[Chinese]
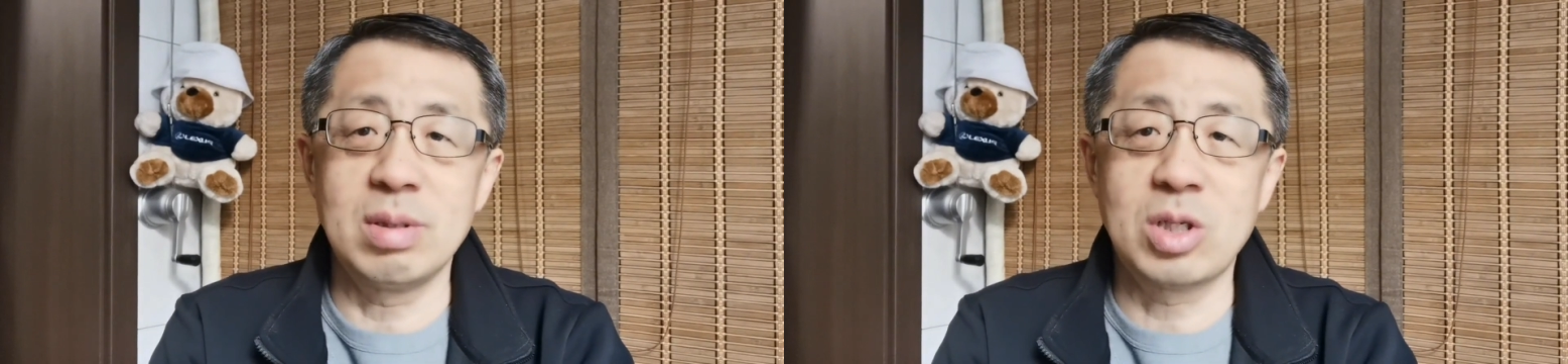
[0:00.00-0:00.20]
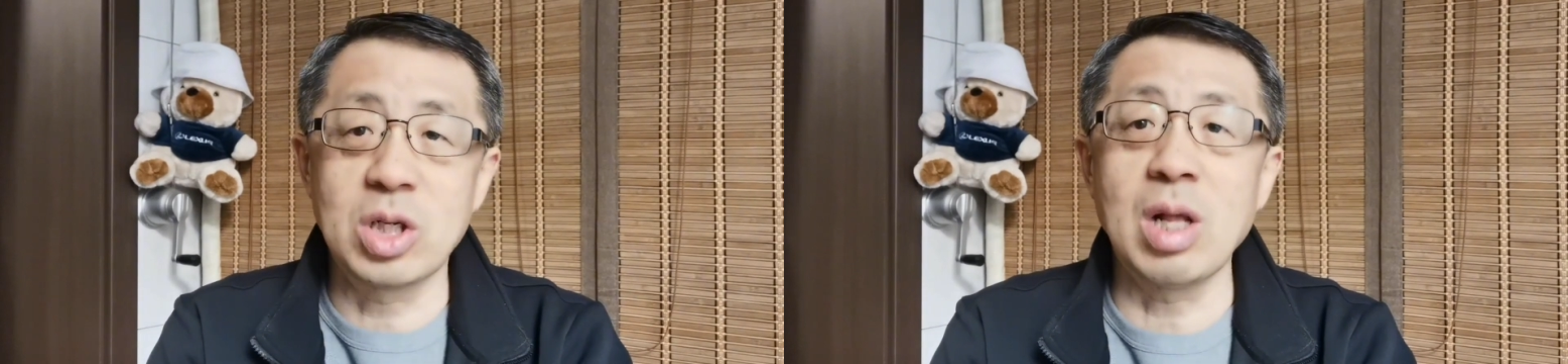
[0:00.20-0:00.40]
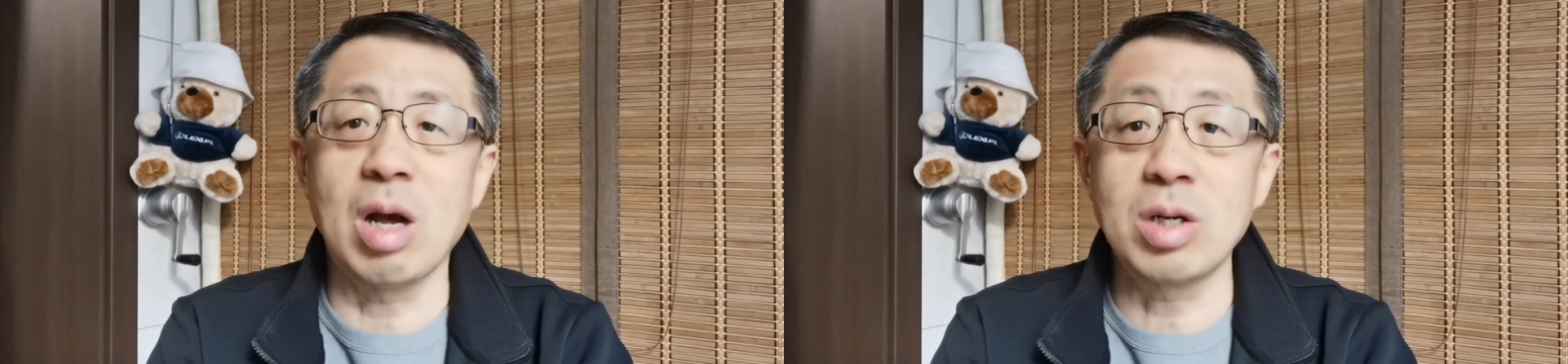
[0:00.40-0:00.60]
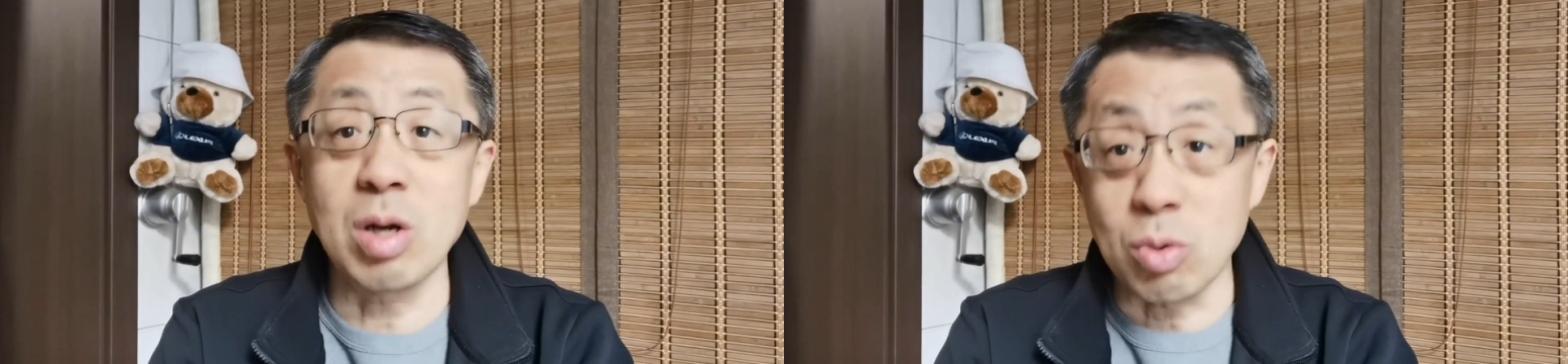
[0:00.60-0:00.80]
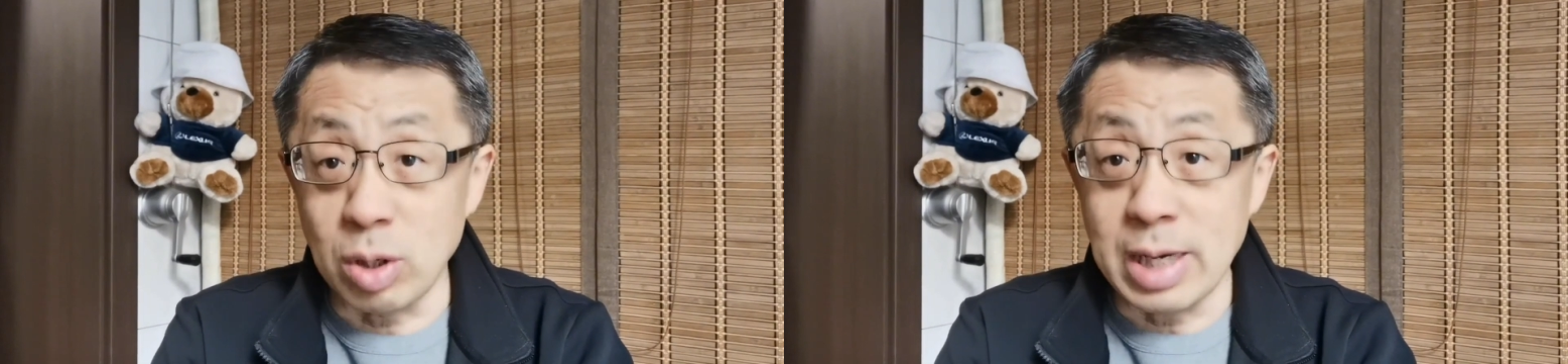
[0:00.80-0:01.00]
知道这
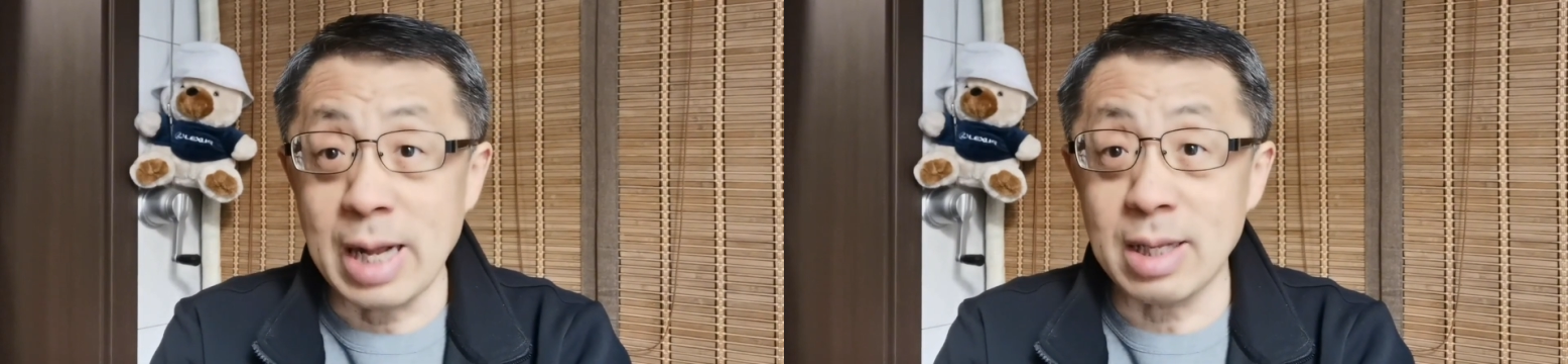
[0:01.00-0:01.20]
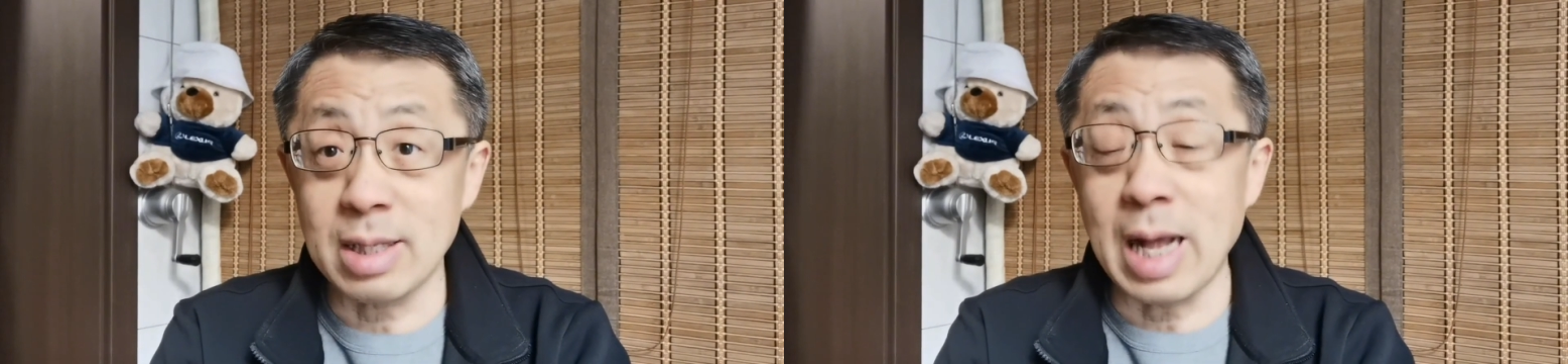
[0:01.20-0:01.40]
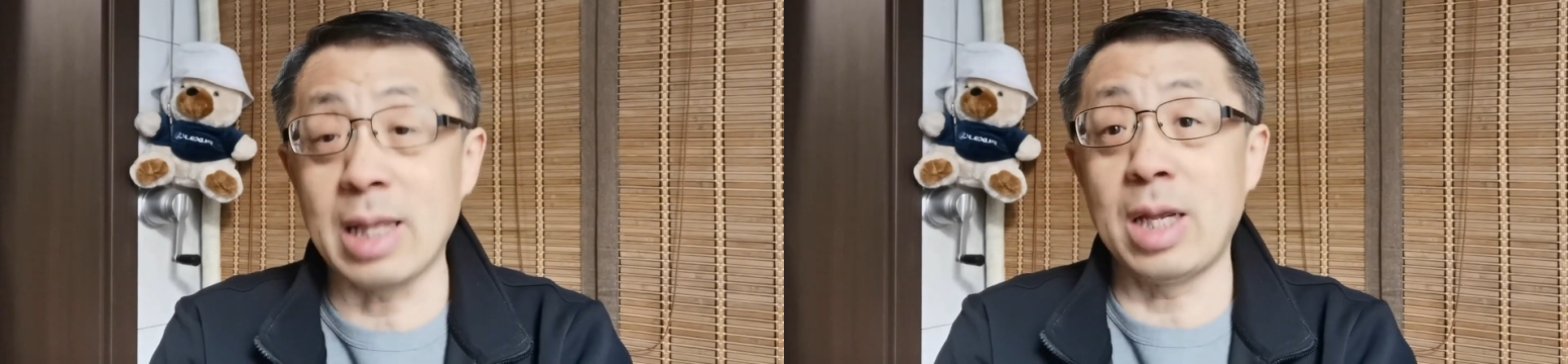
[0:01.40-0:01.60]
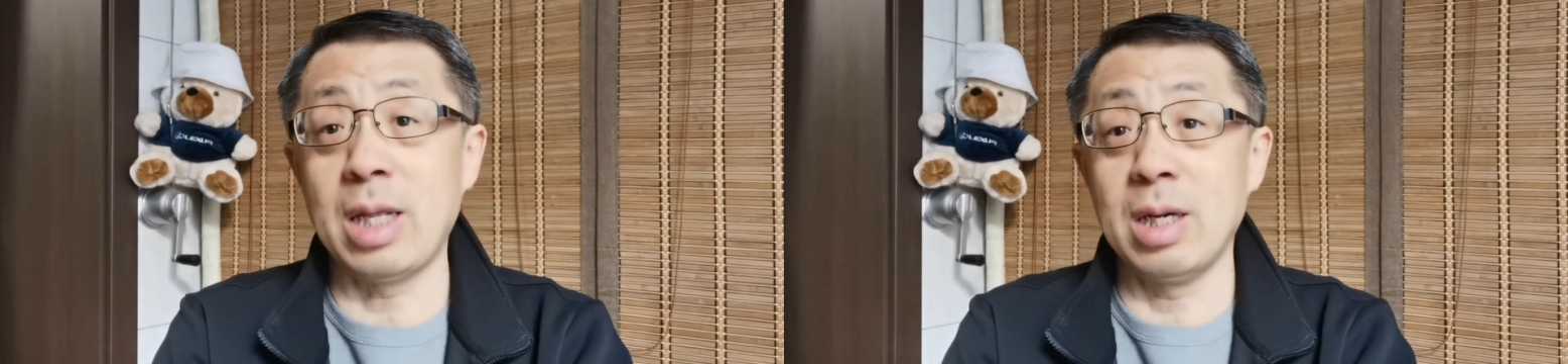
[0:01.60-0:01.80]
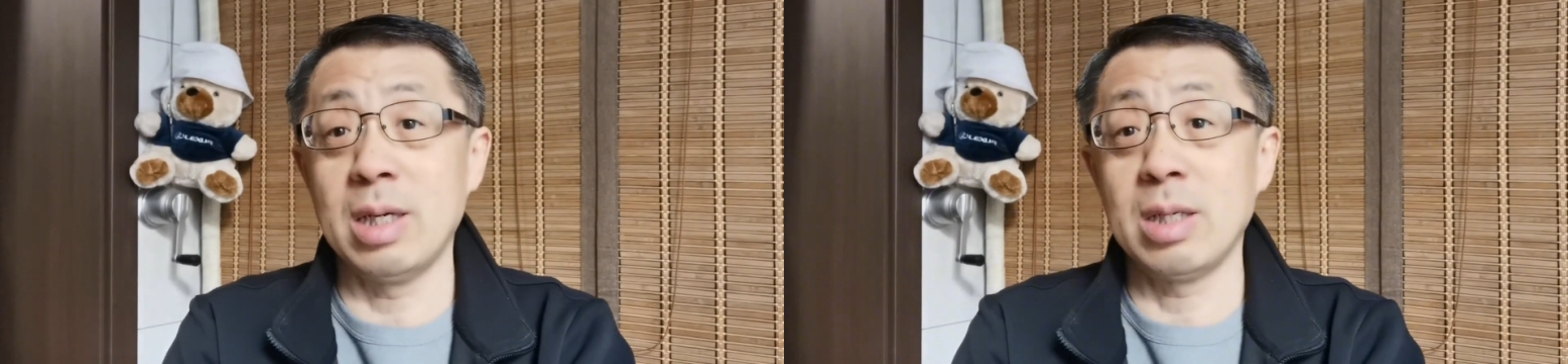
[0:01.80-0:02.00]
个国家大体
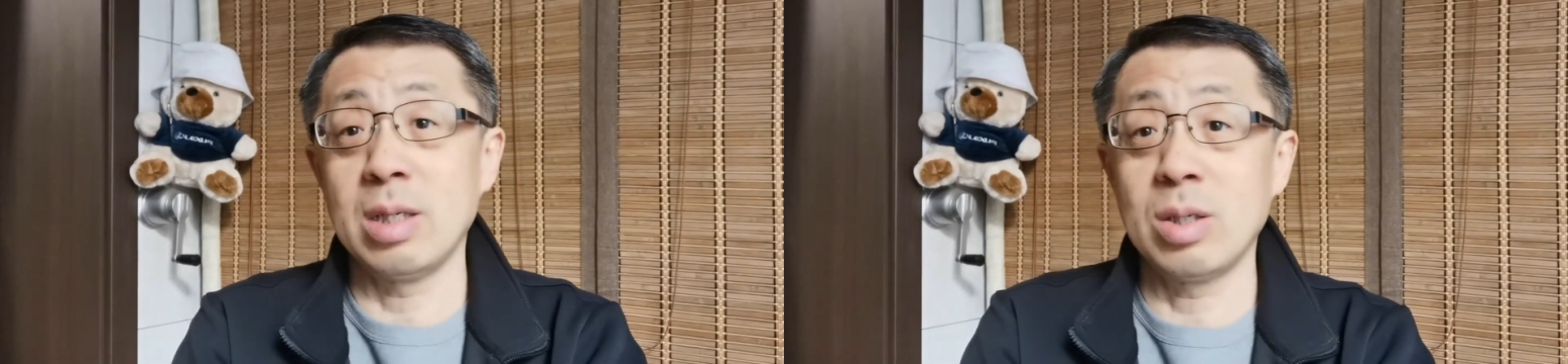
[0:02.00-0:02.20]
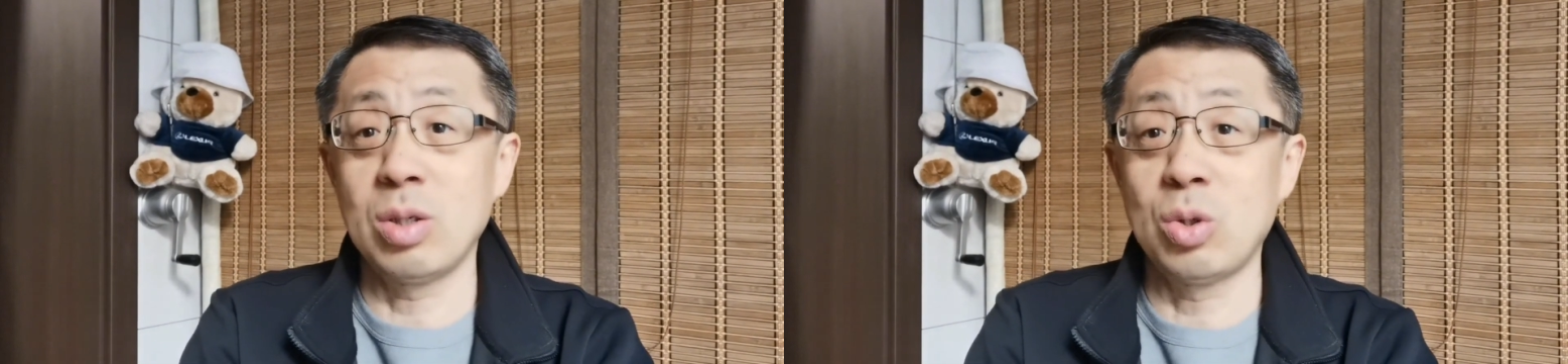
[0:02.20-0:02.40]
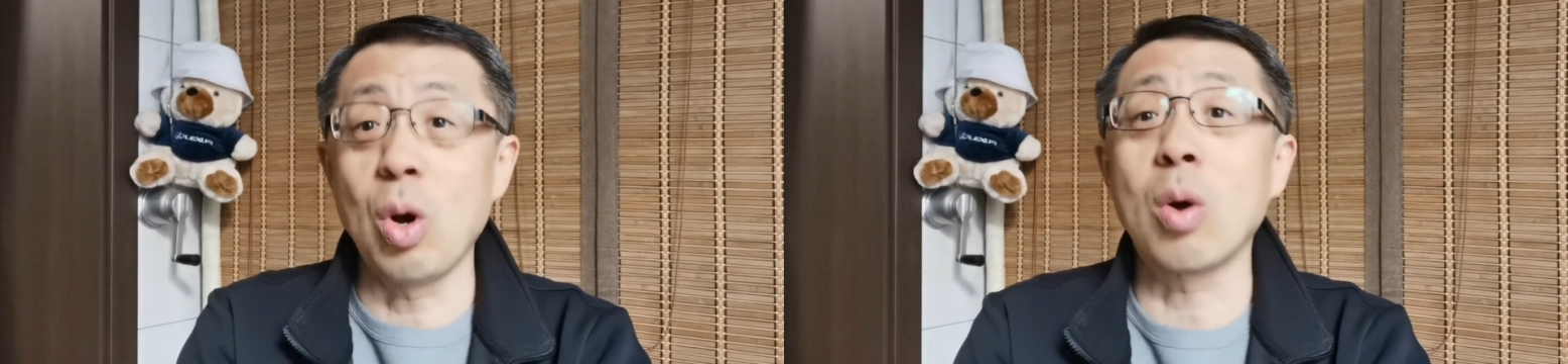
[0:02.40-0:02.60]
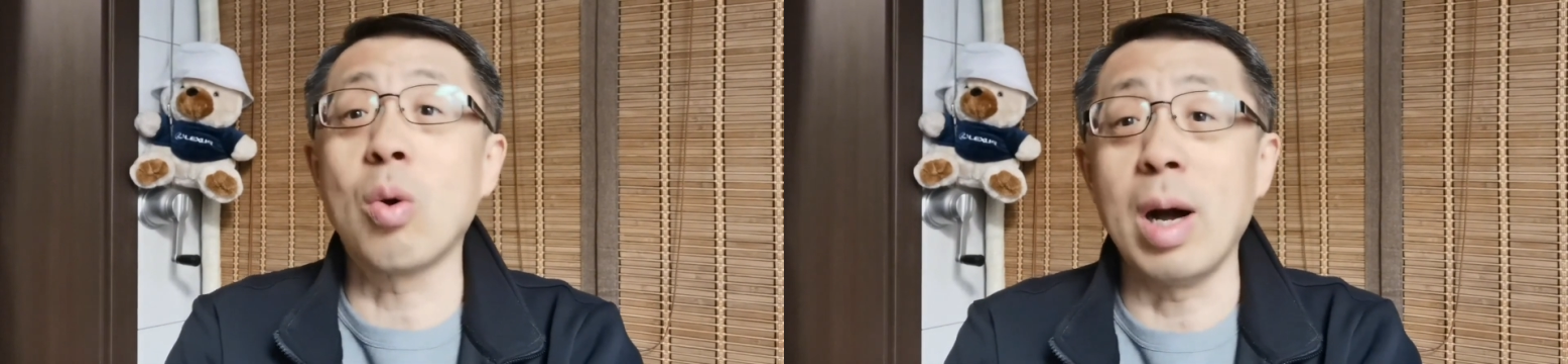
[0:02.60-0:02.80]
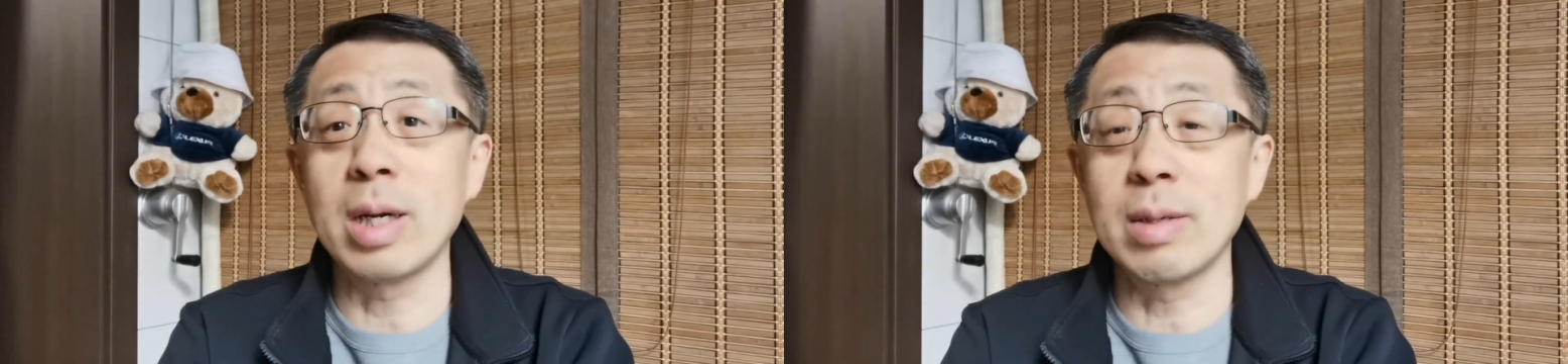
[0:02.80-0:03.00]
的状
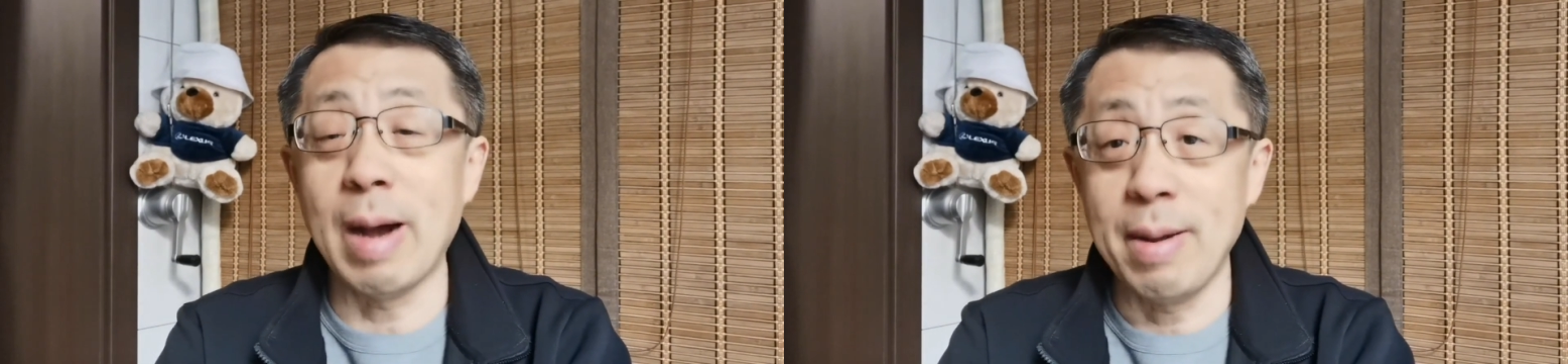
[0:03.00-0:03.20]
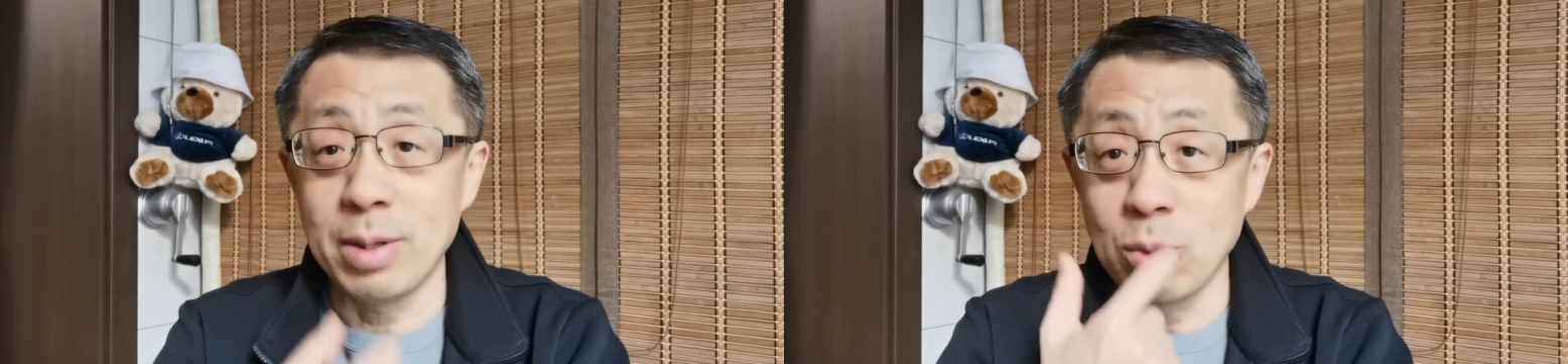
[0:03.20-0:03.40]
况是吧？